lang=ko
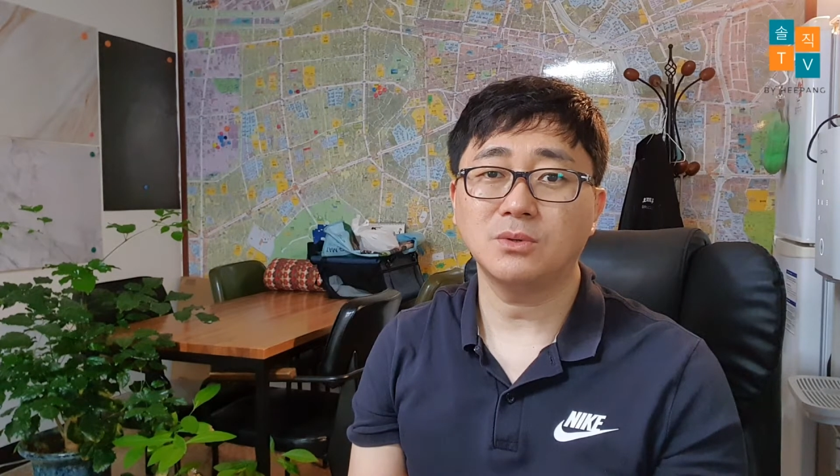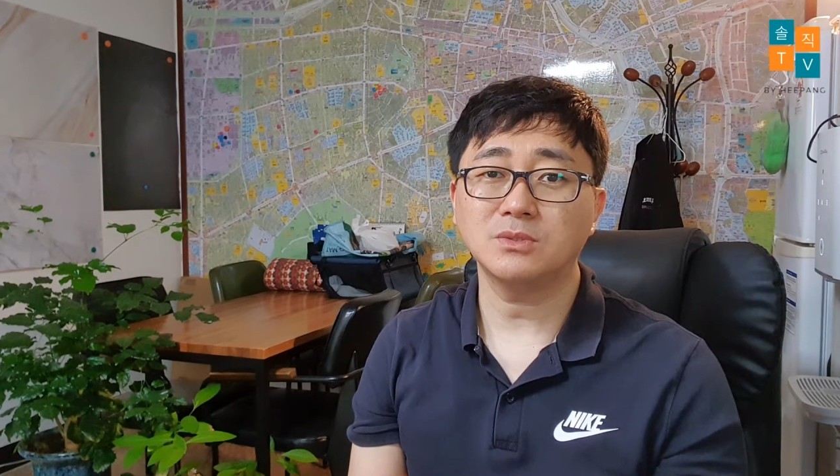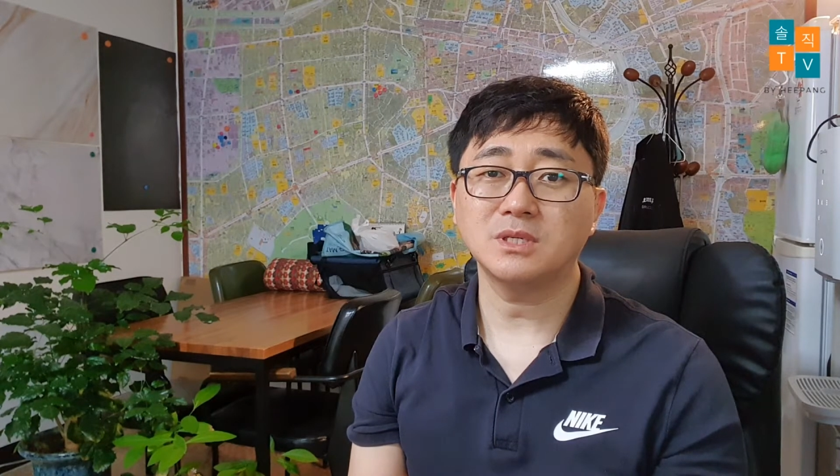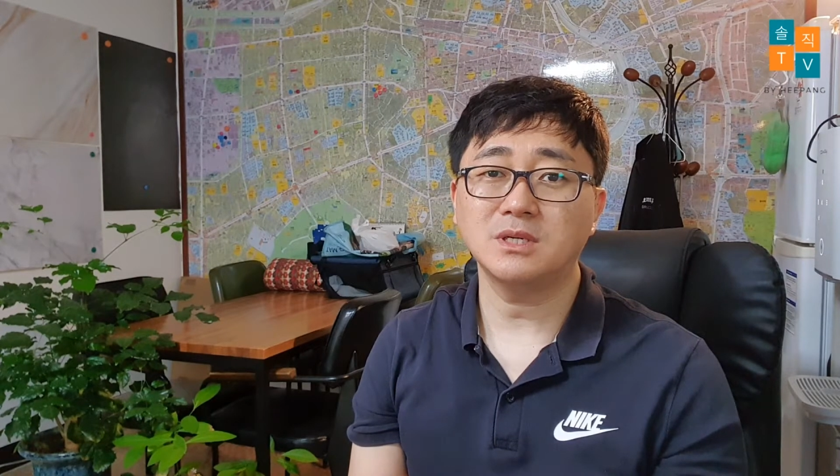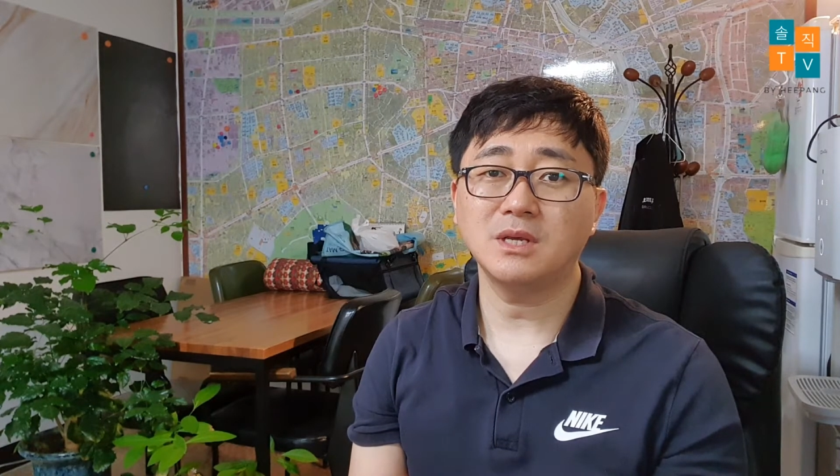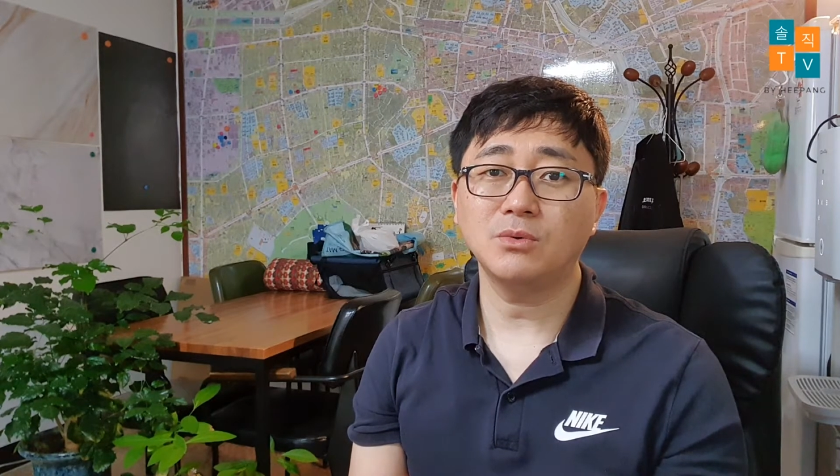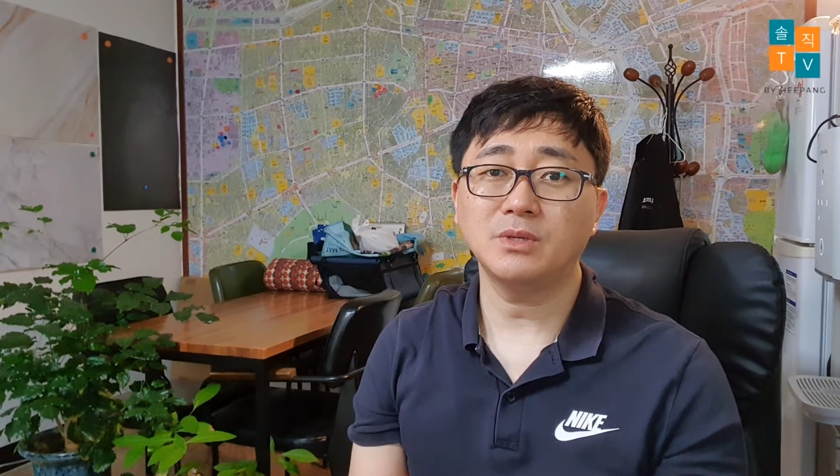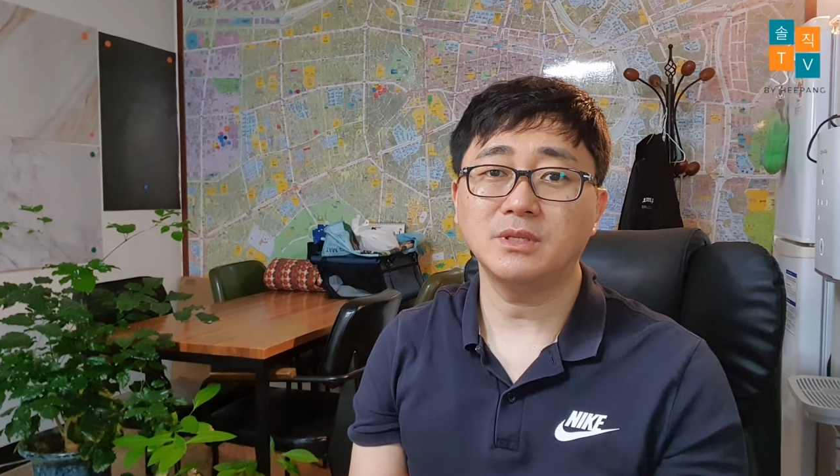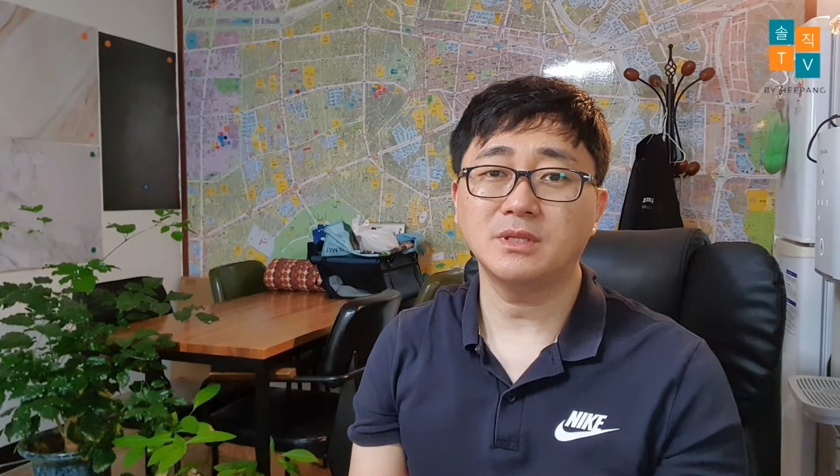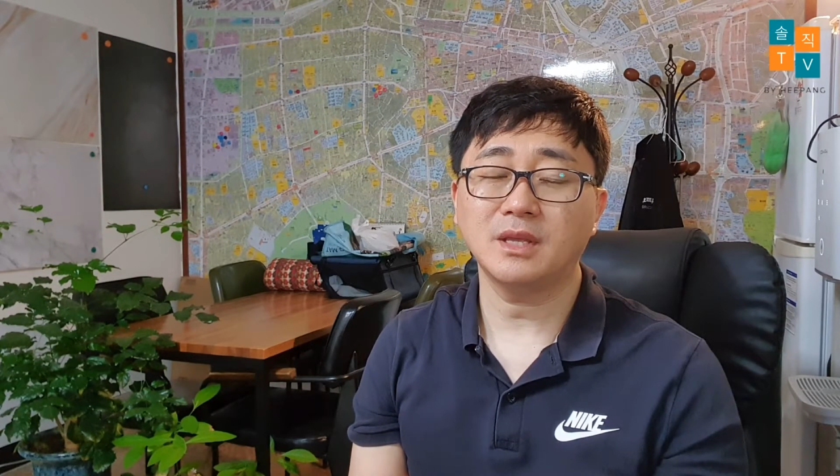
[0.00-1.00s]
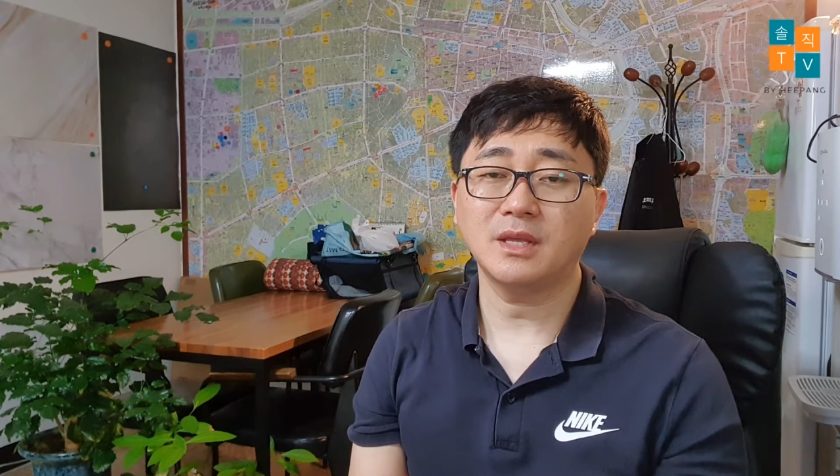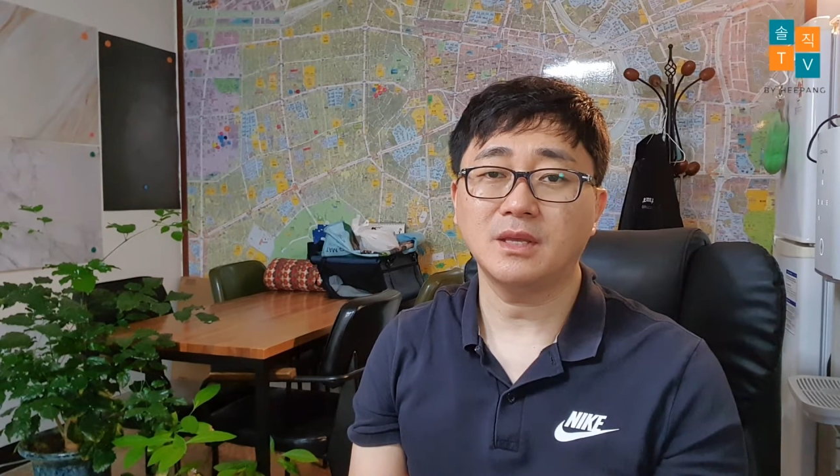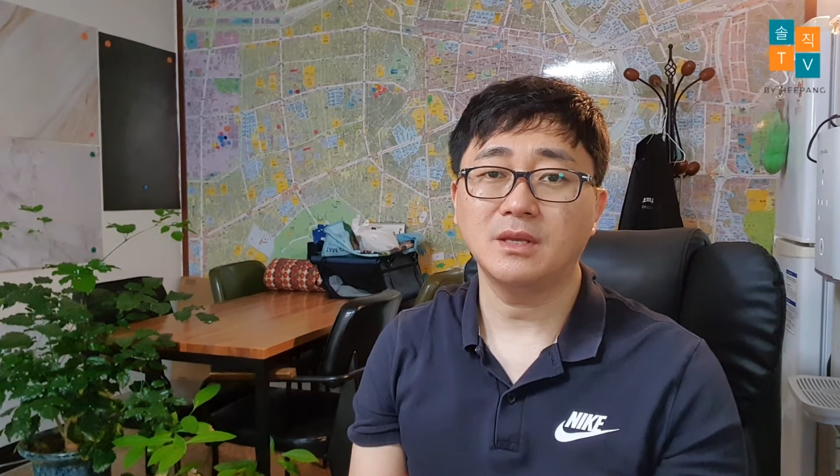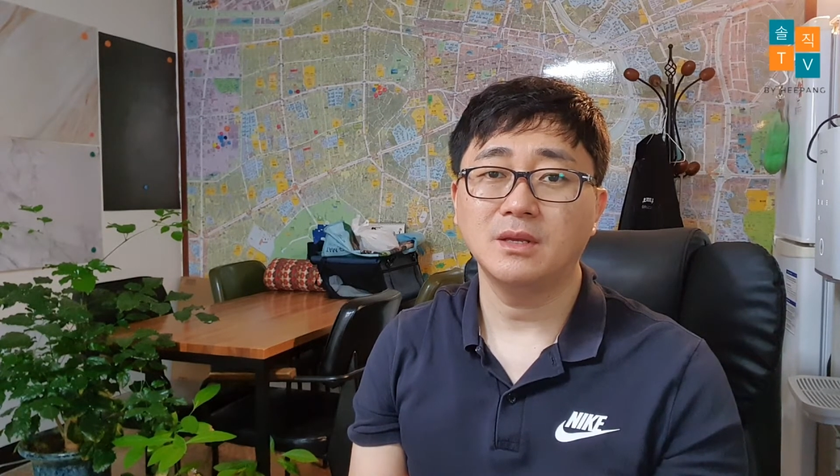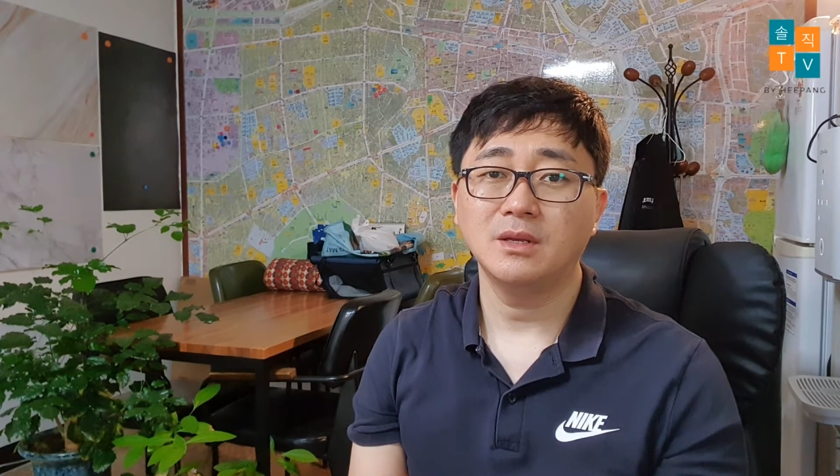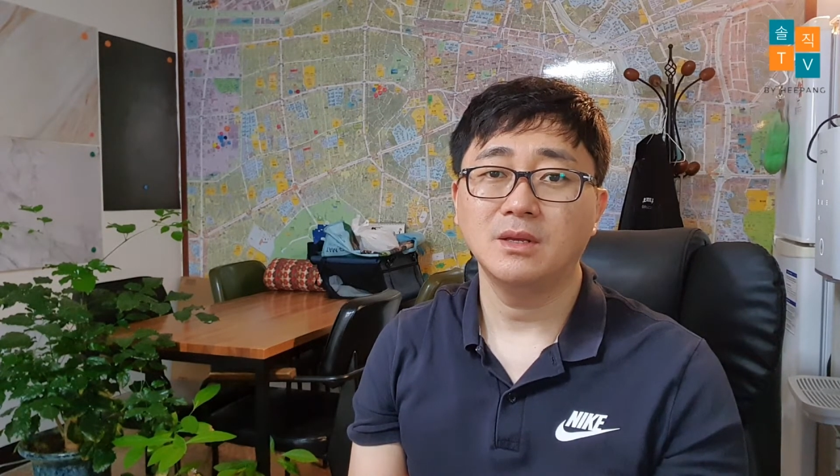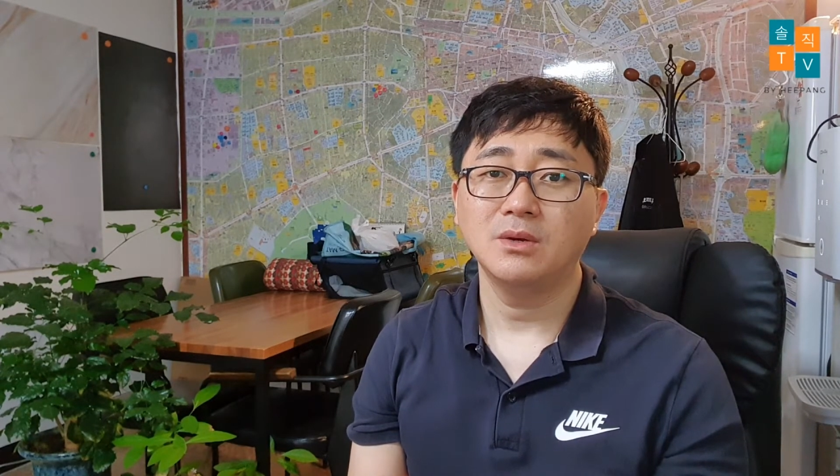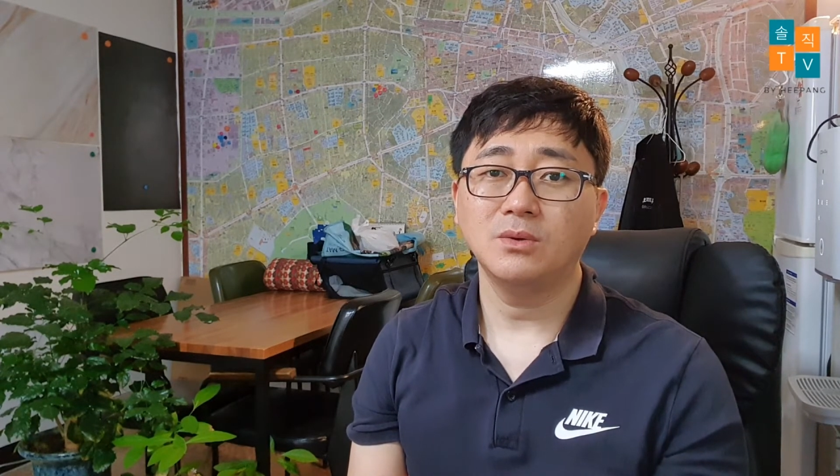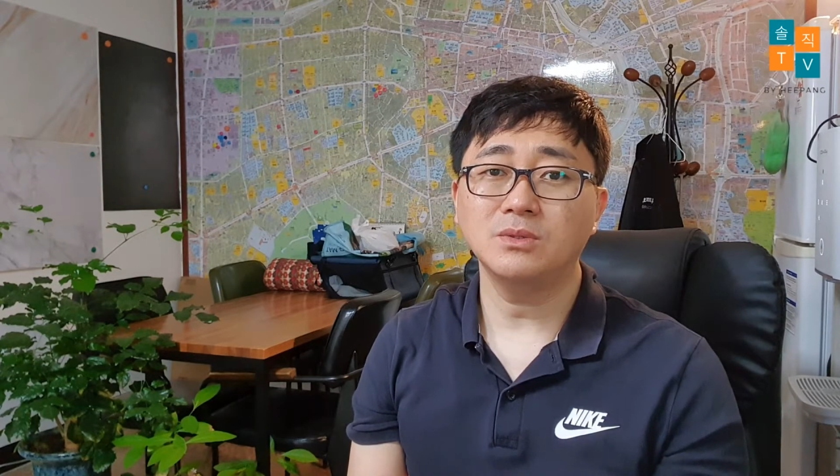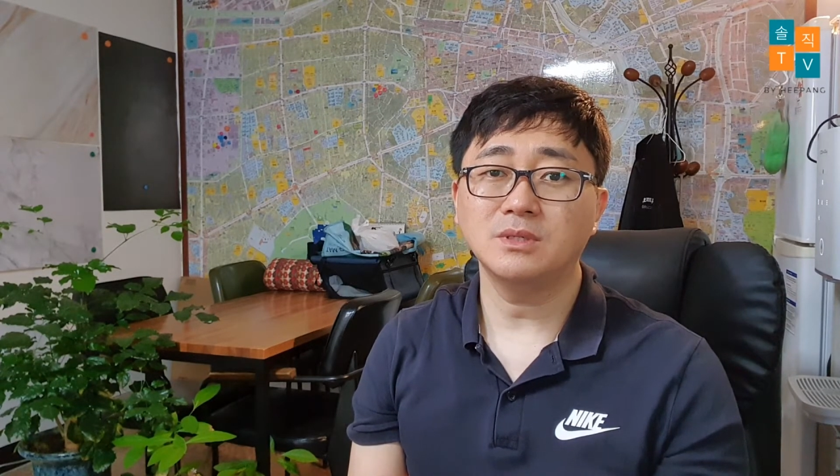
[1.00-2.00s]
고생을 해오고 있는데
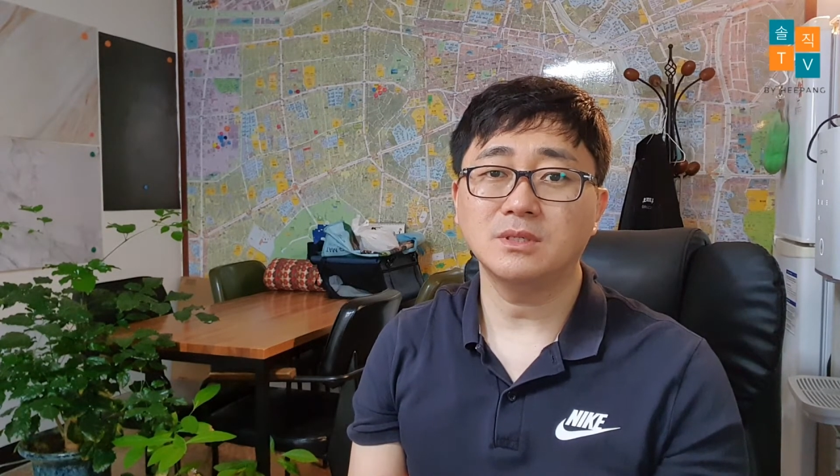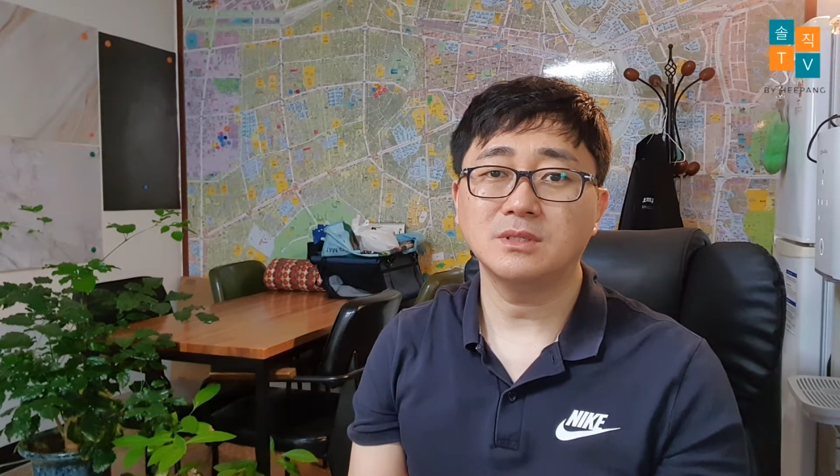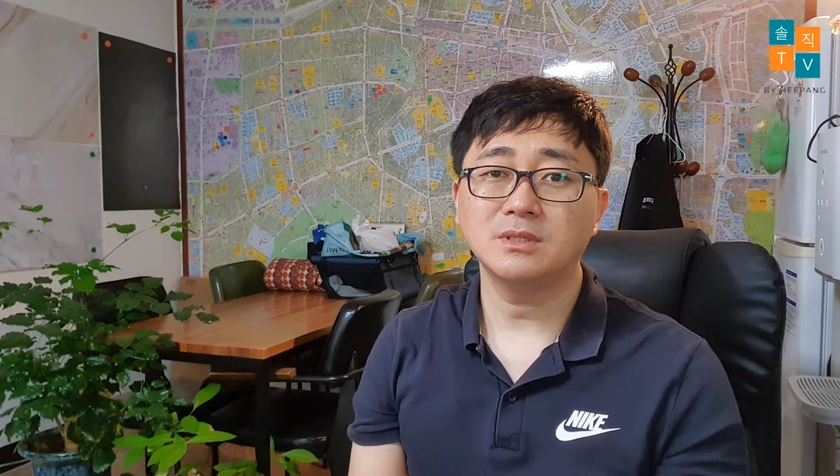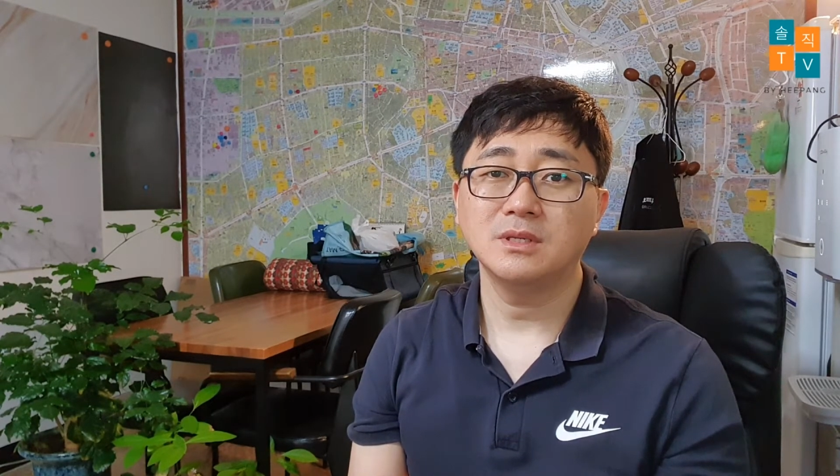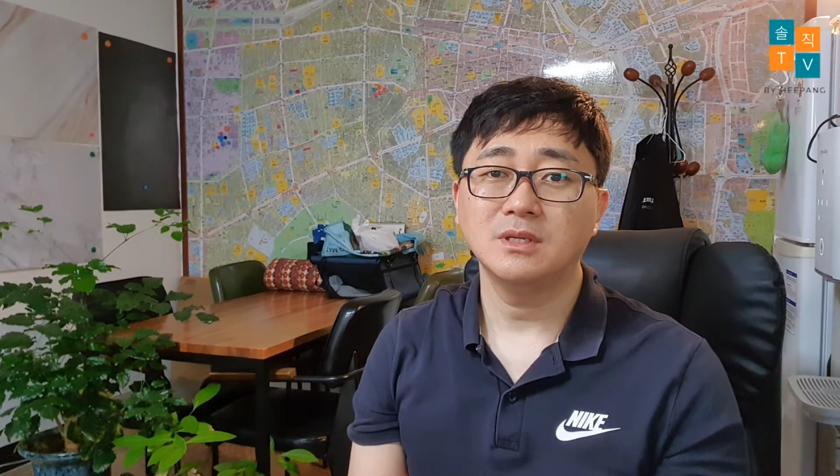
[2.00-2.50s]
오늘은